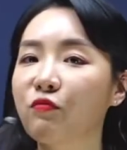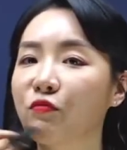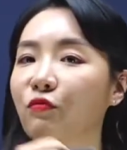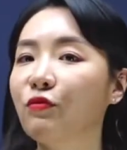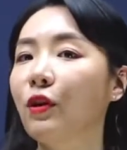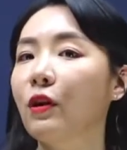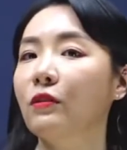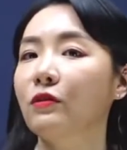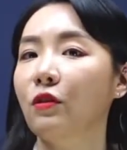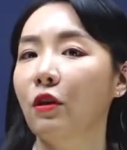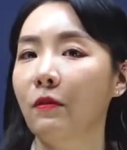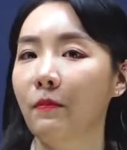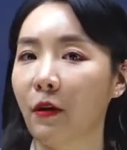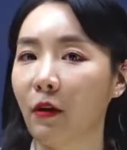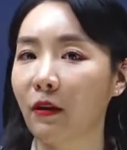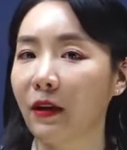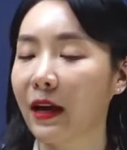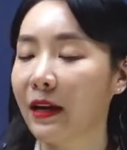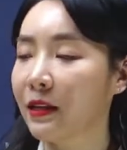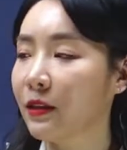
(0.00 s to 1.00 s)
부연
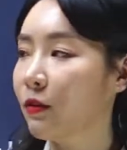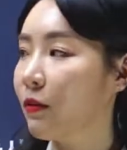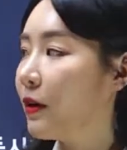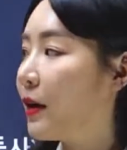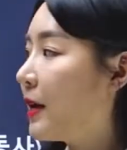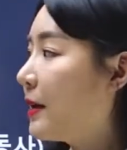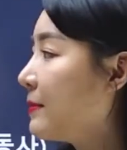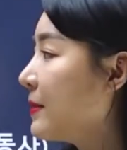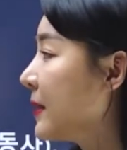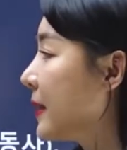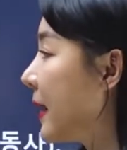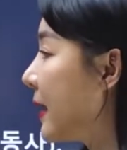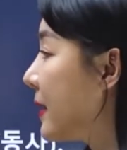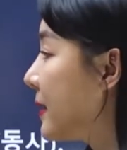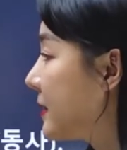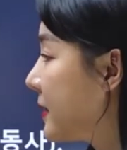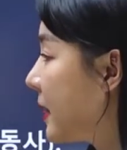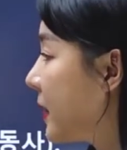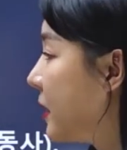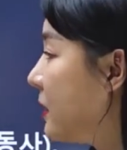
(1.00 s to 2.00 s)
설명을 하는 역할입니다.
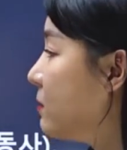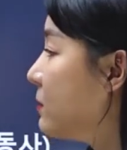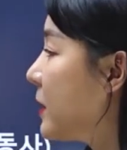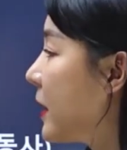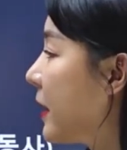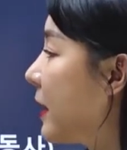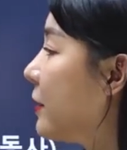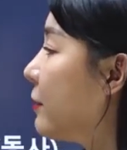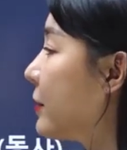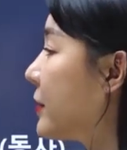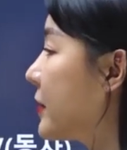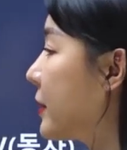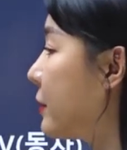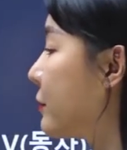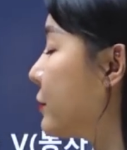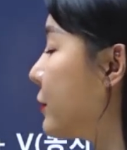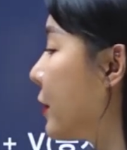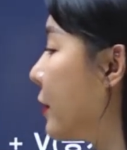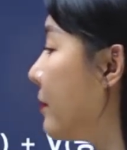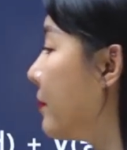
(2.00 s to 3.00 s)
생김새가 이렇게
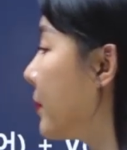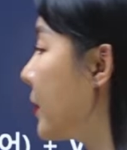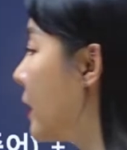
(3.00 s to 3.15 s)
생겼어요.